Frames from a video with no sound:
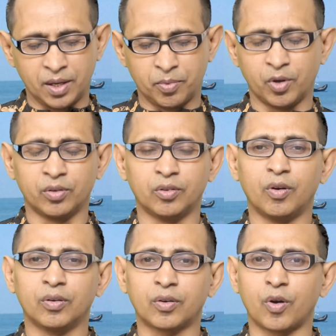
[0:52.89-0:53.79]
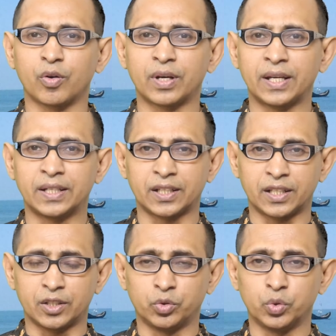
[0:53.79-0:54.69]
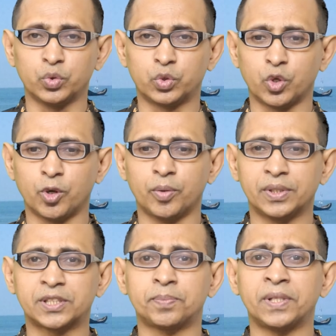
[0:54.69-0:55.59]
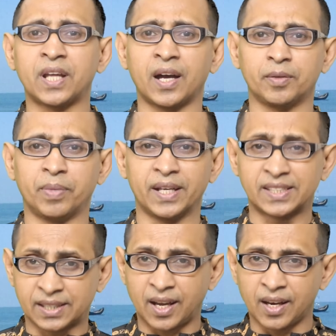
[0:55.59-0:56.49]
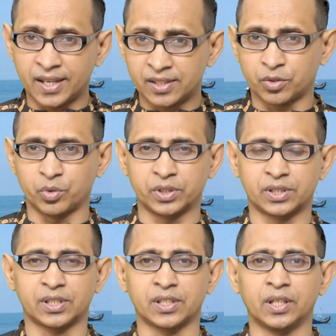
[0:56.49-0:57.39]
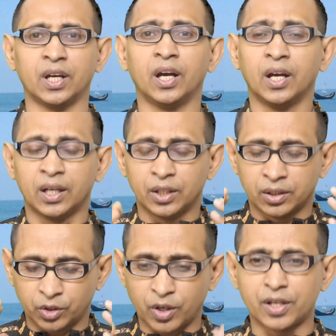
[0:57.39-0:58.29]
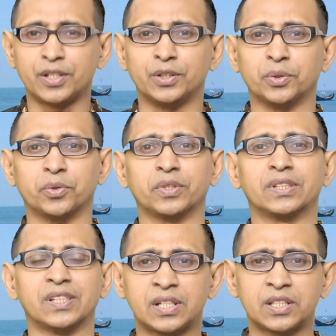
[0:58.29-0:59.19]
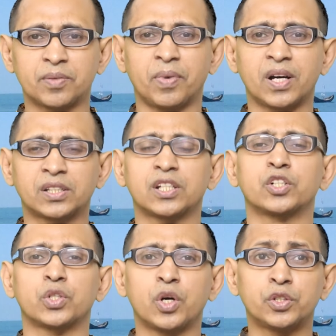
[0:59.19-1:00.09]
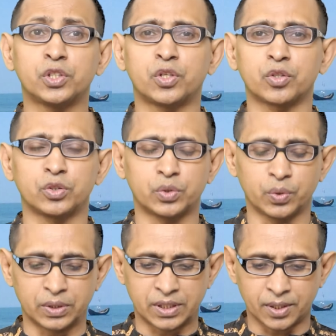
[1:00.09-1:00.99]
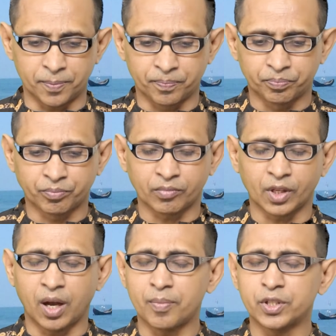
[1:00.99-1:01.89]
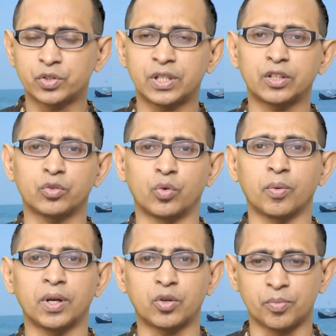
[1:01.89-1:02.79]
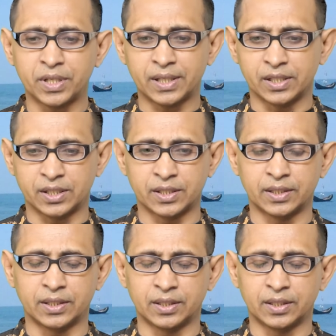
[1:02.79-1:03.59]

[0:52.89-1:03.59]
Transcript: এবং করোনা এটাকে দ্রুত এক্সপিডাইট বা এসকালাইট করেছে ত্বরান্বিত করেছে ইংরেজি ভাষার সহজীকরণ চলছে আমরা যদি এখন গ্লোবাল কমিউনিকেশন